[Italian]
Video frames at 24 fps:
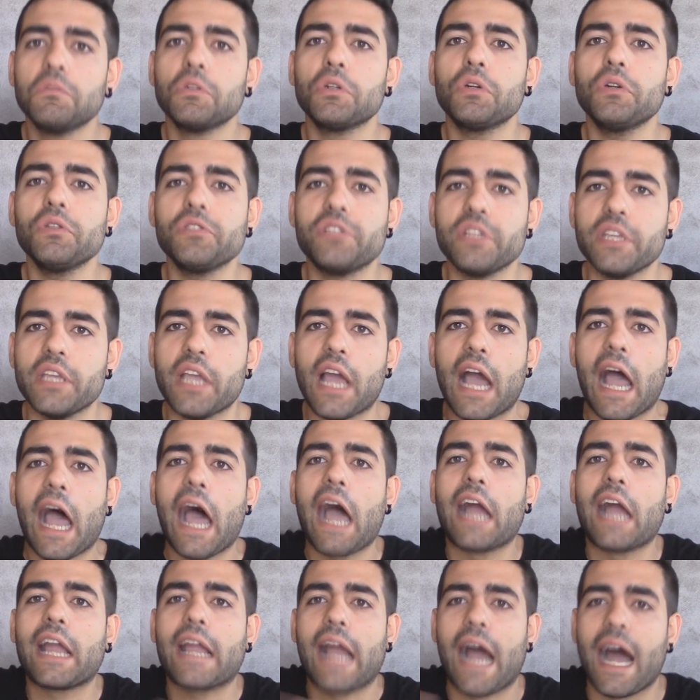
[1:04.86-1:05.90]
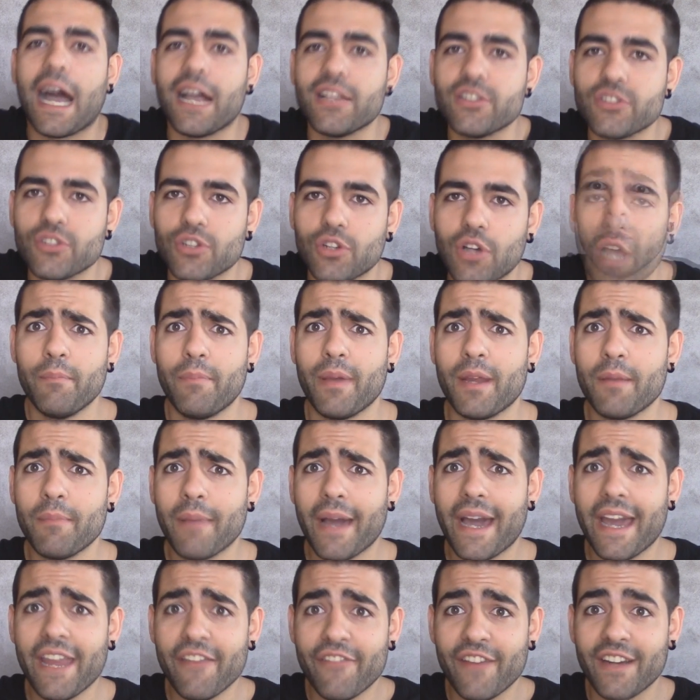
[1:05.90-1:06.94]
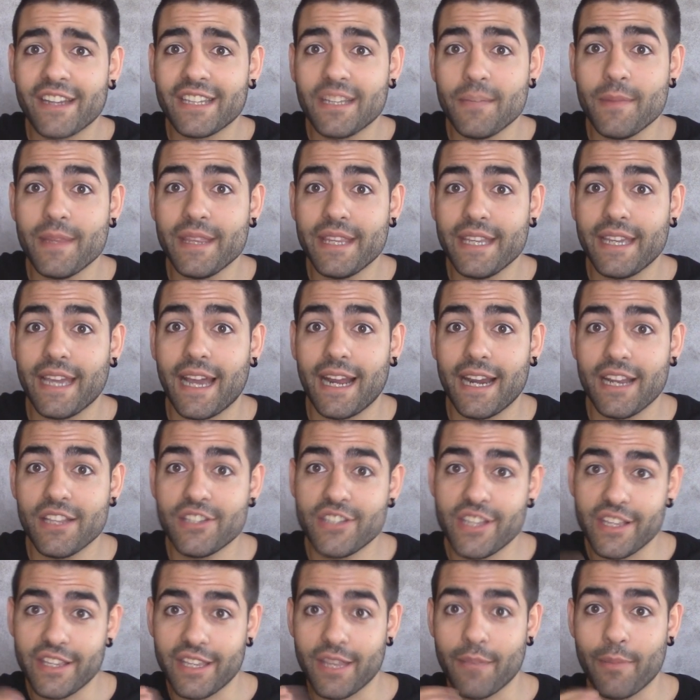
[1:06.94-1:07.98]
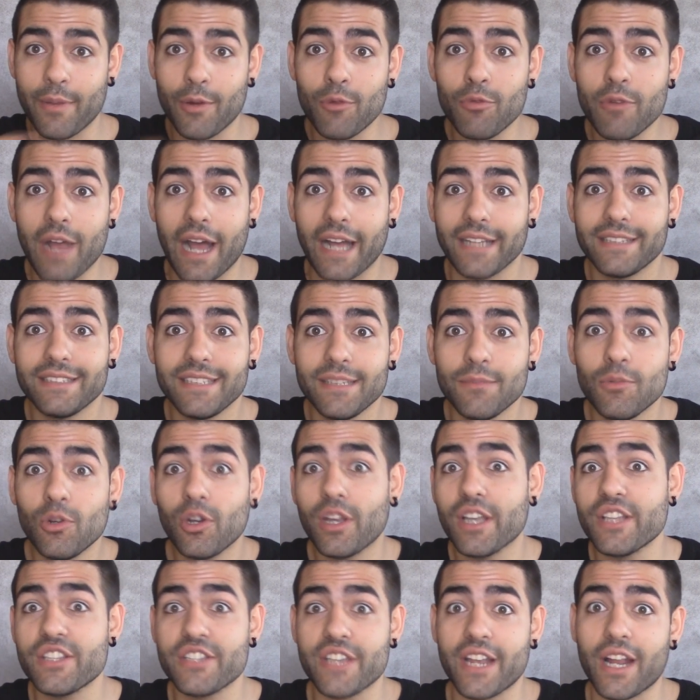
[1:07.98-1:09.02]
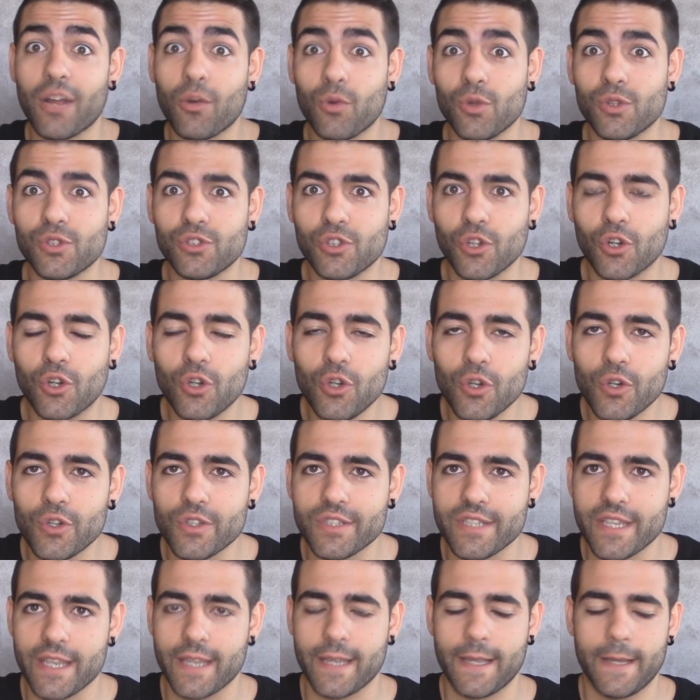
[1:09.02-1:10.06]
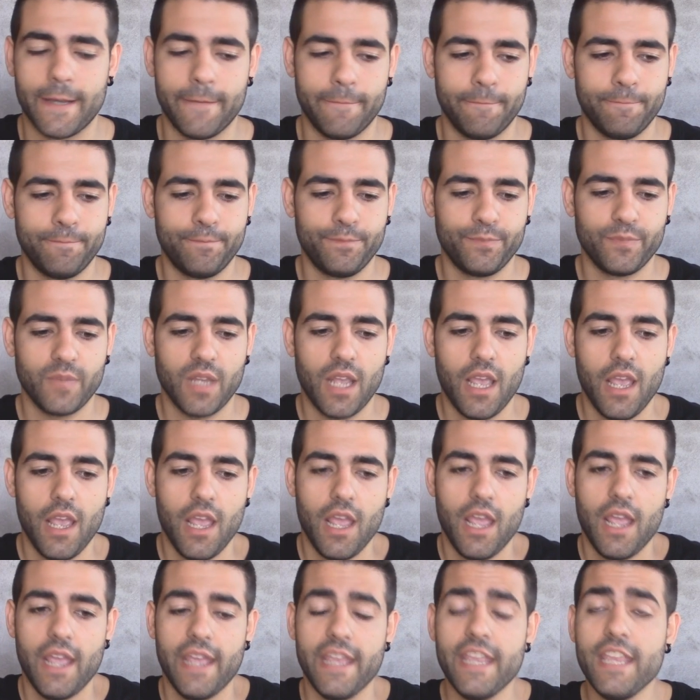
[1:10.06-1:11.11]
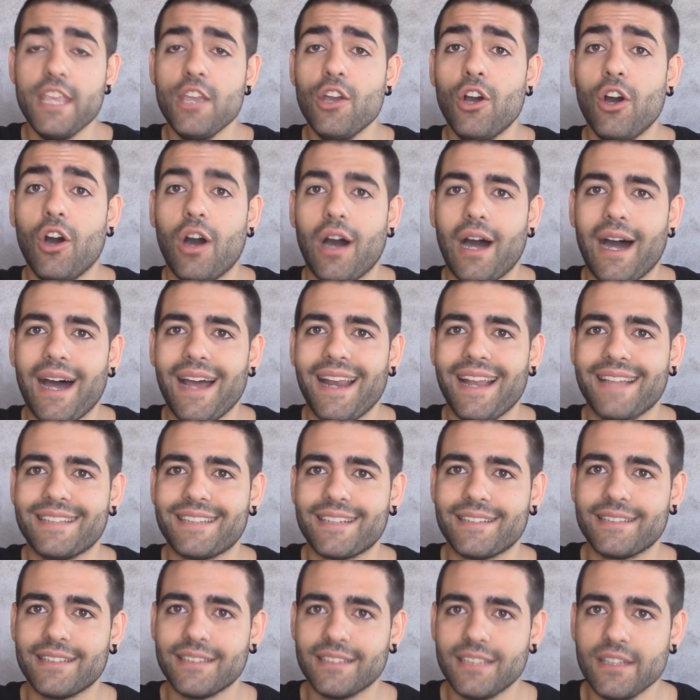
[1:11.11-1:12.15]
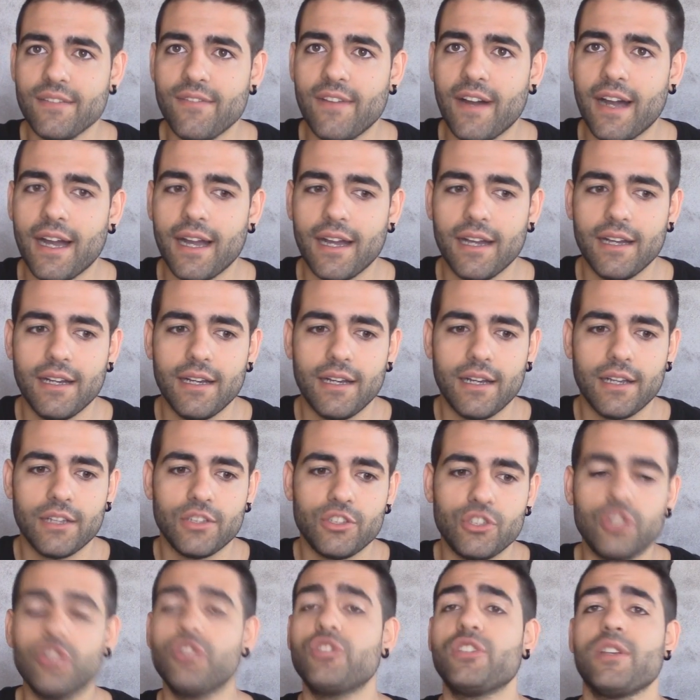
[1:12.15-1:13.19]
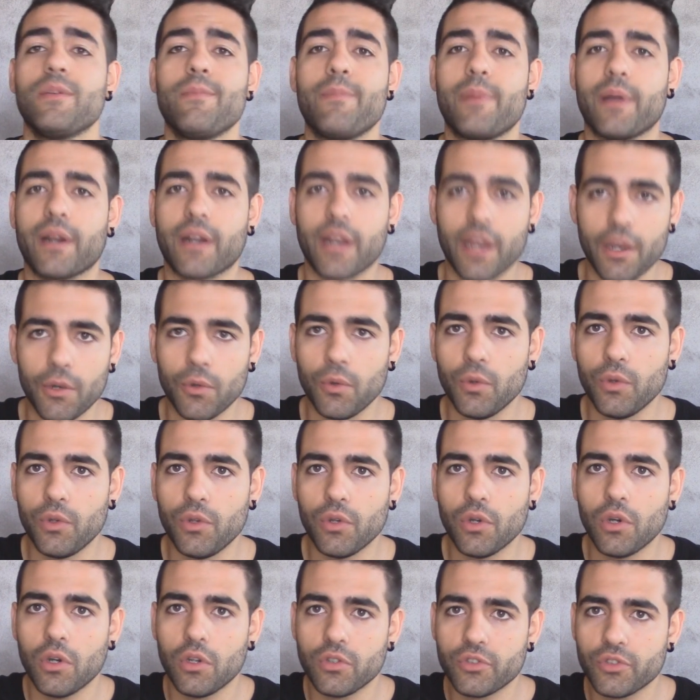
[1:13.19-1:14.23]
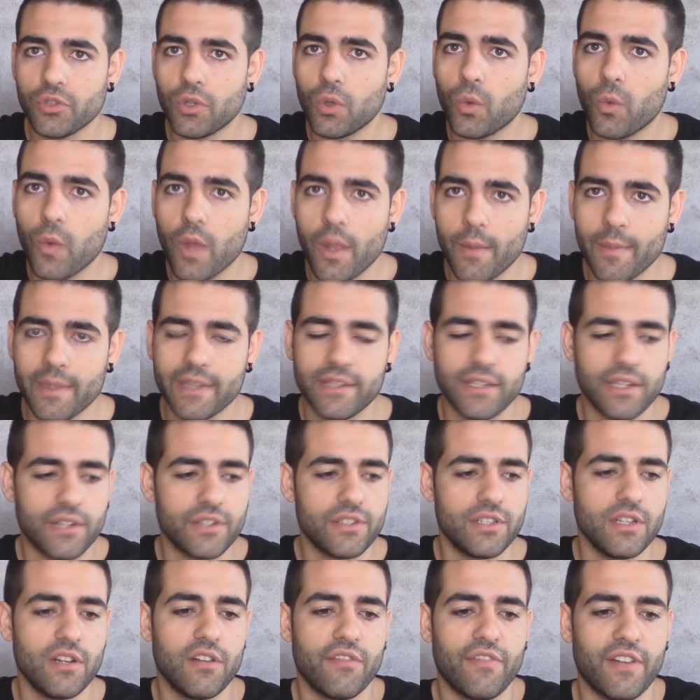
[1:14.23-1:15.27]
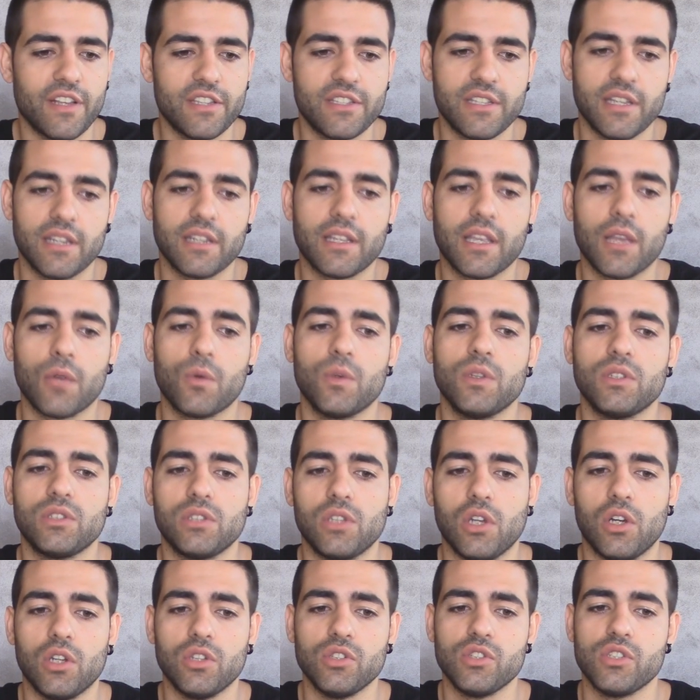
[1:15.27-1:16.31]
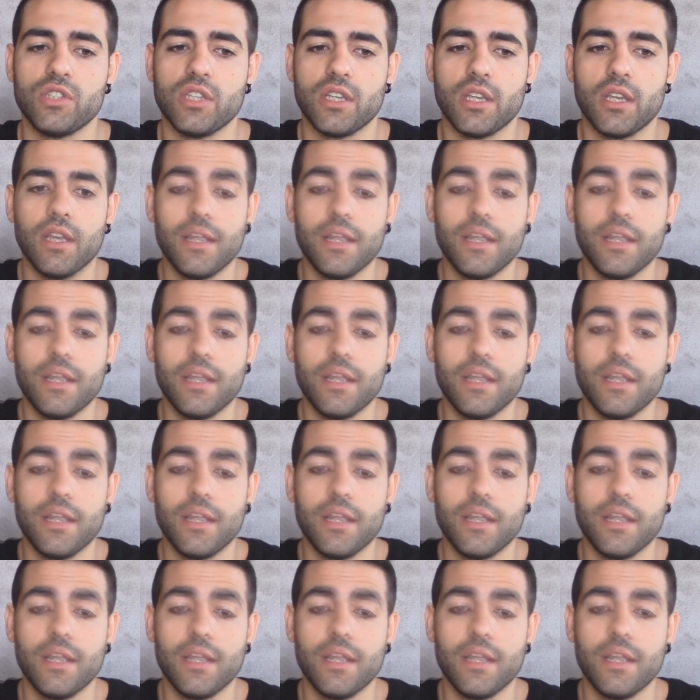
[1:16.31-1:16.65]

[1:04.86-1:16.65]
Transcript: così a caso per magari far dimenticare alla gente per un attimo che c'era questo closing io alla trattativa eh, ci ho sempre creduto, sono qui a metterci la faccia anche quest'oggi.